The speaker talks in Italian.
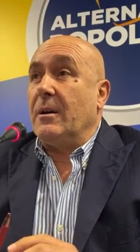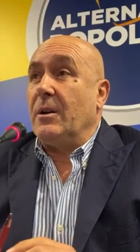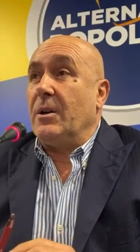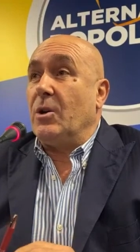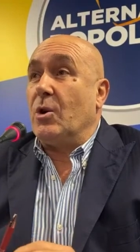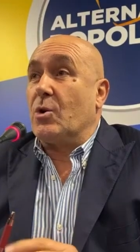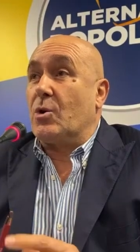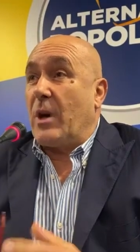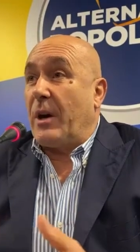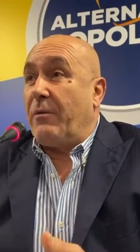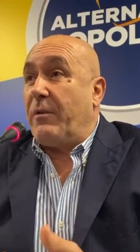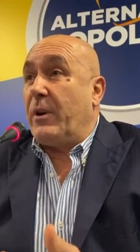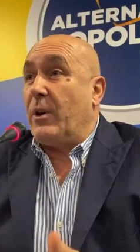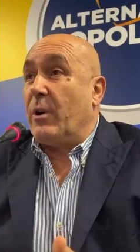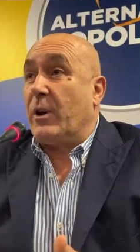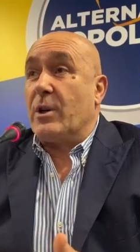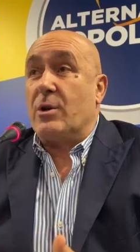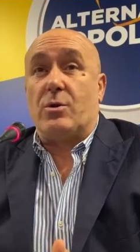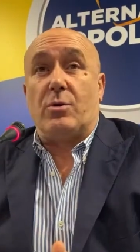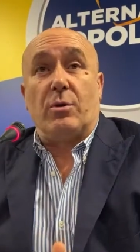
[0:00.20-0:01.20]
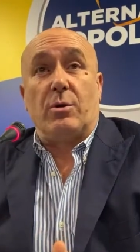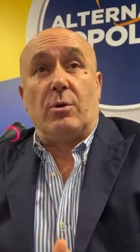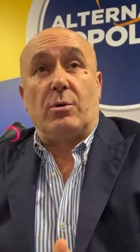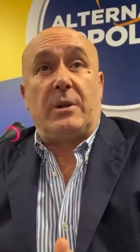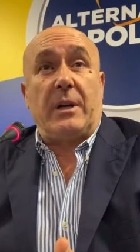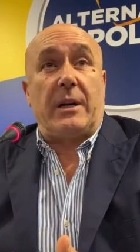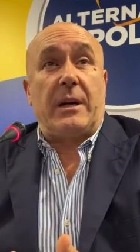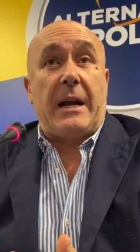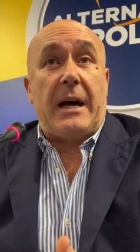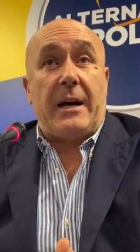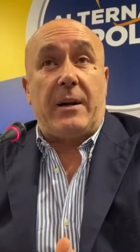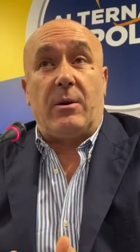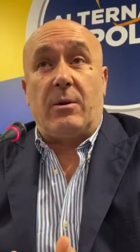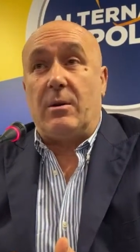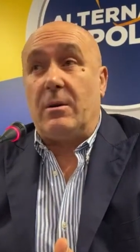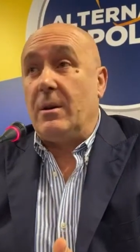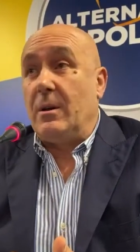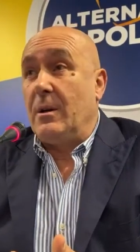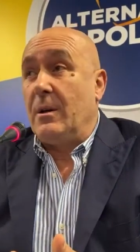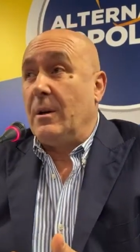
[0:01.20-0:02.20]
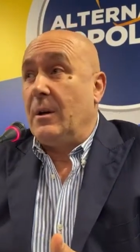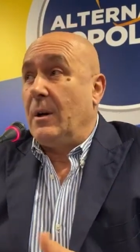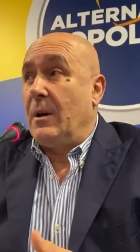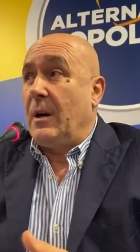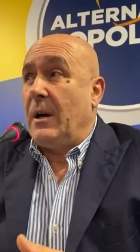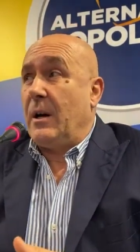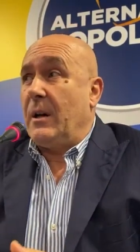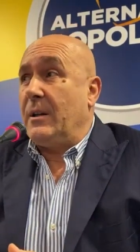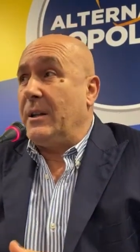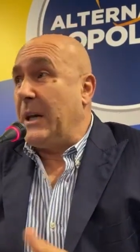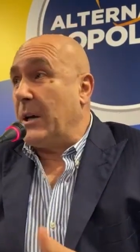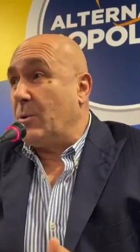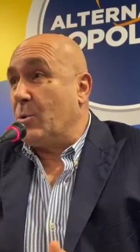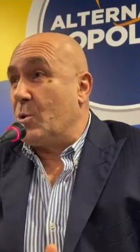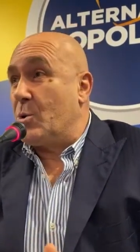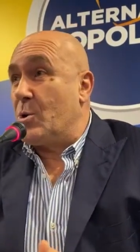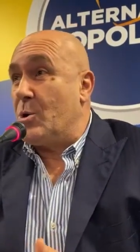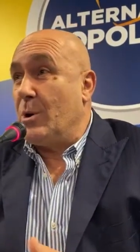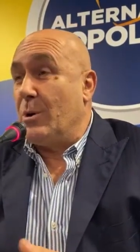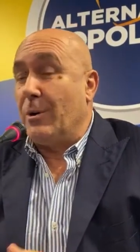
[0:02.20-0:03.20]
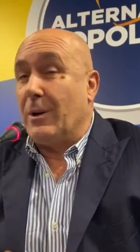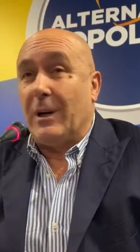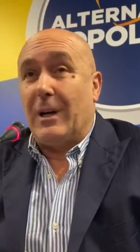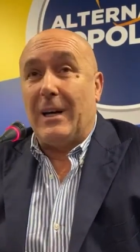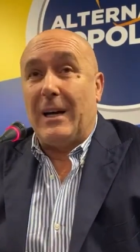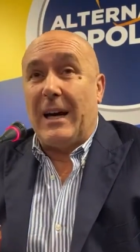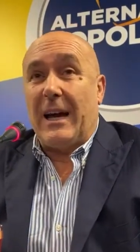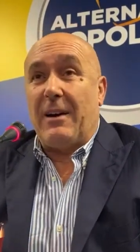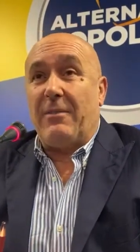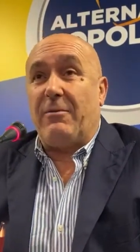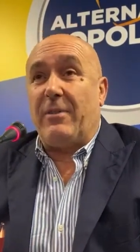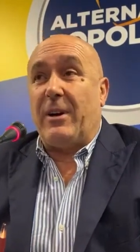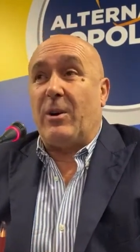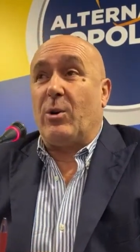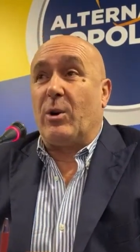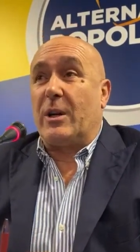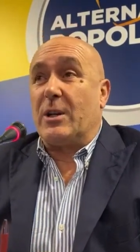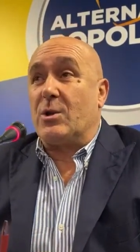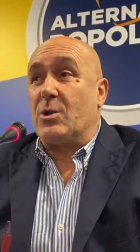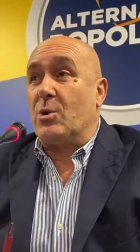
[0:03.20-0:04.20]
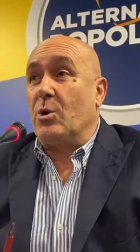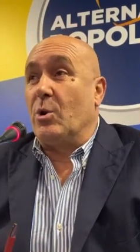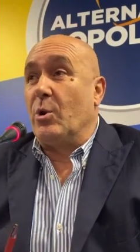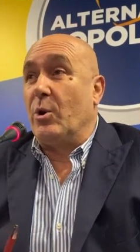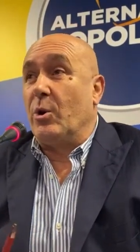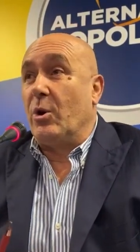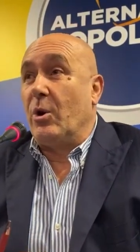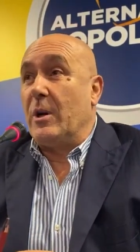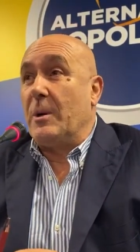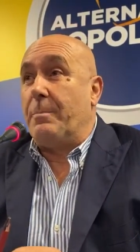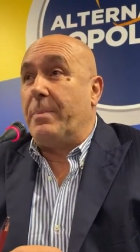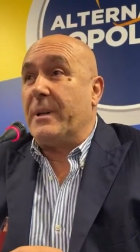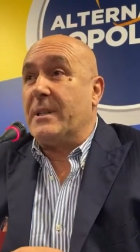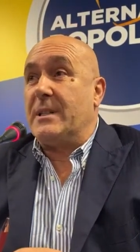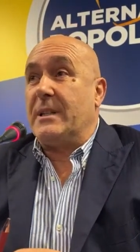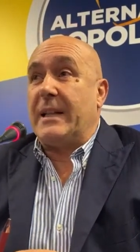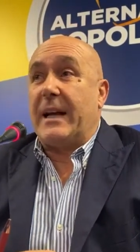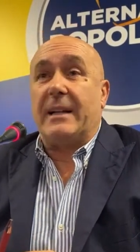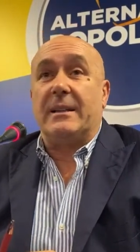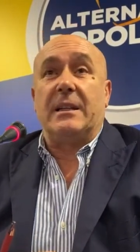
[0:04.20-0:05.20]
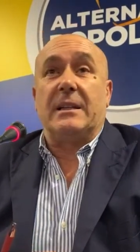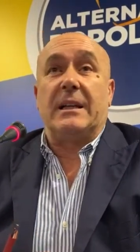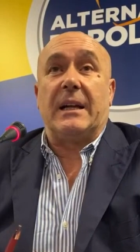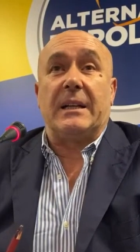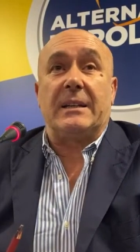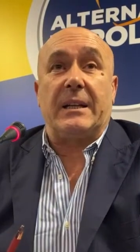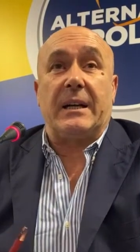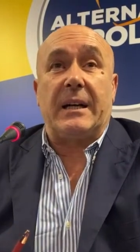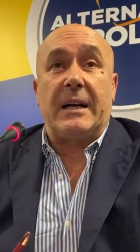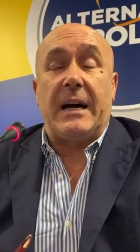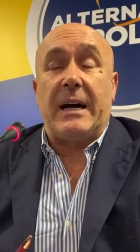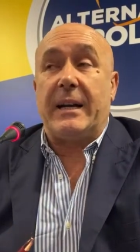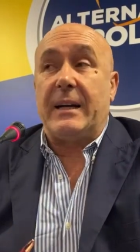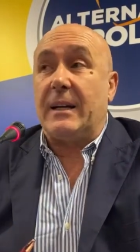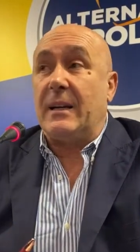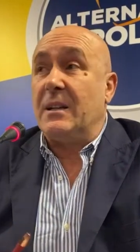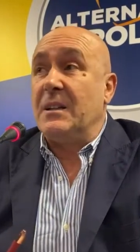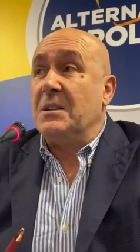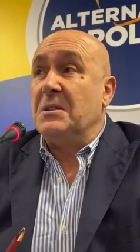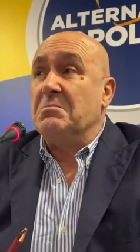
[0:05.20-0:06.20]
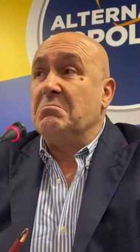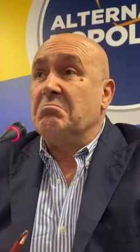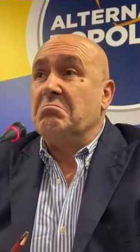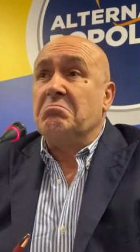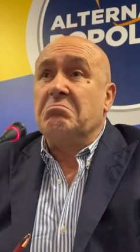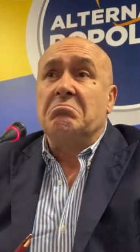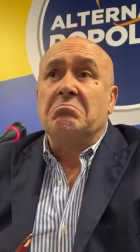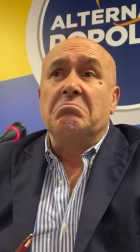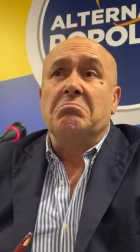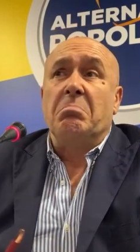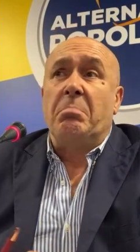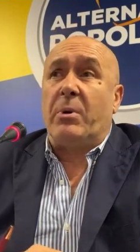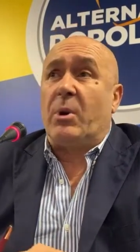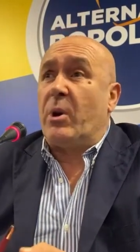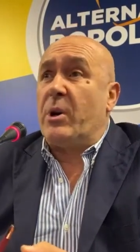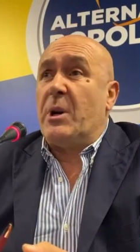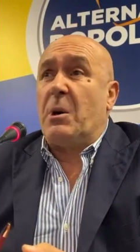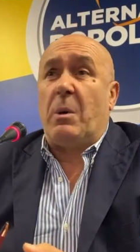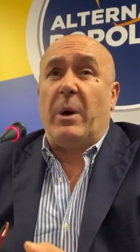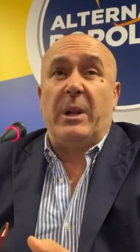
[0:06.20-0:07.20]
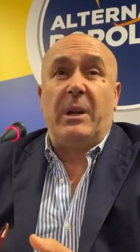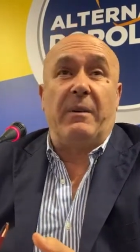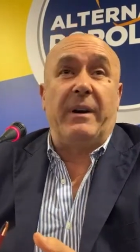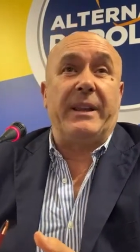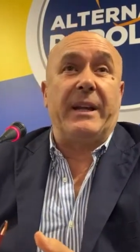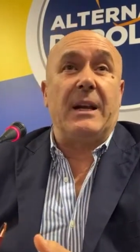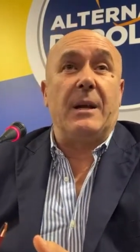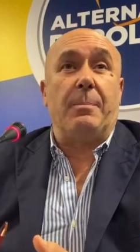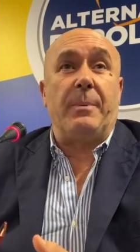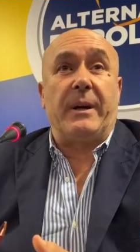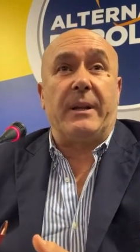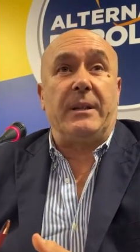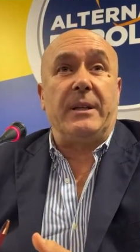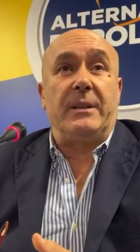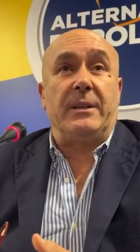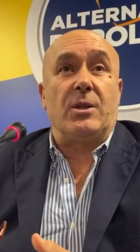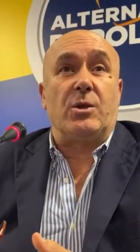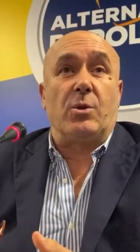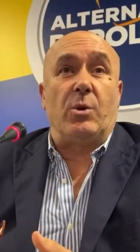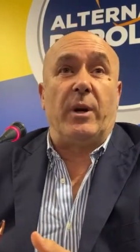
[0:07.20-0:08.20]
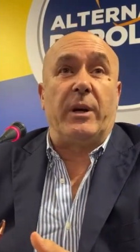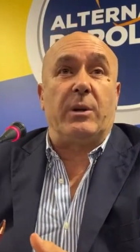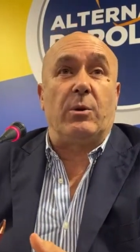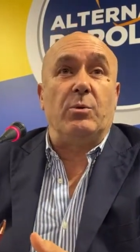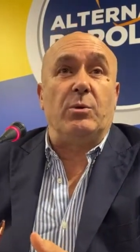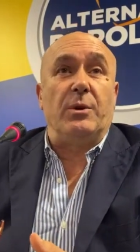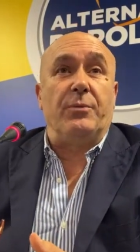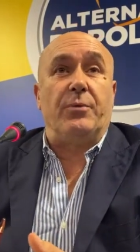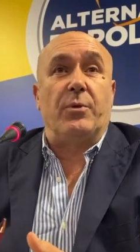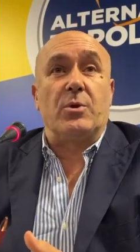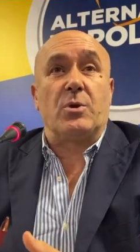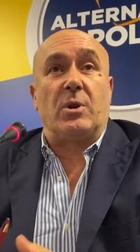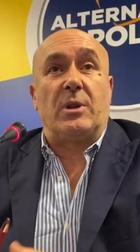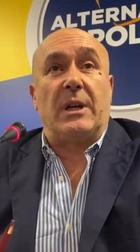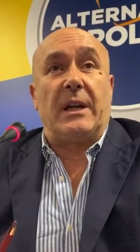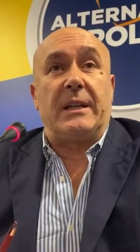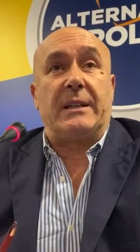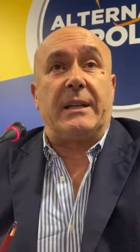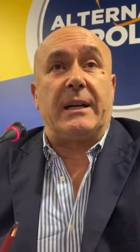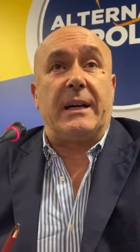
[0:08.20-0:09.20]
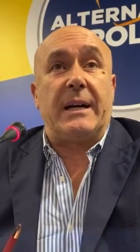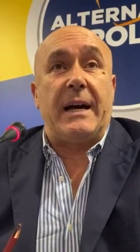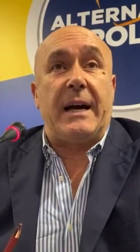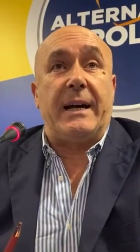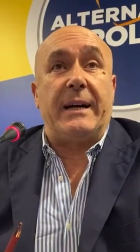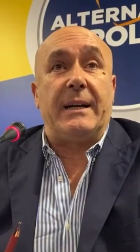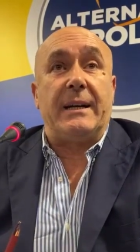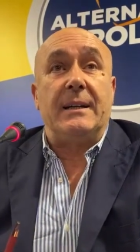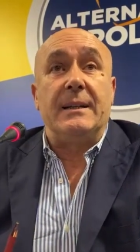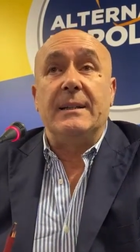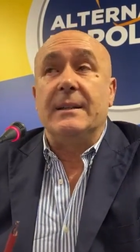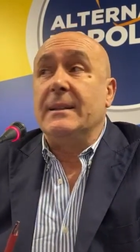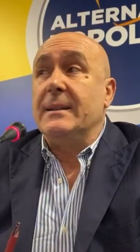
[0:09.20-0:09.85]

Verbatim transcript: Io è vero che sono ternano di adozione, è vero che sono il presidente della Ternana, però io quando vado alle partite sono anche un tifoso della Ternana.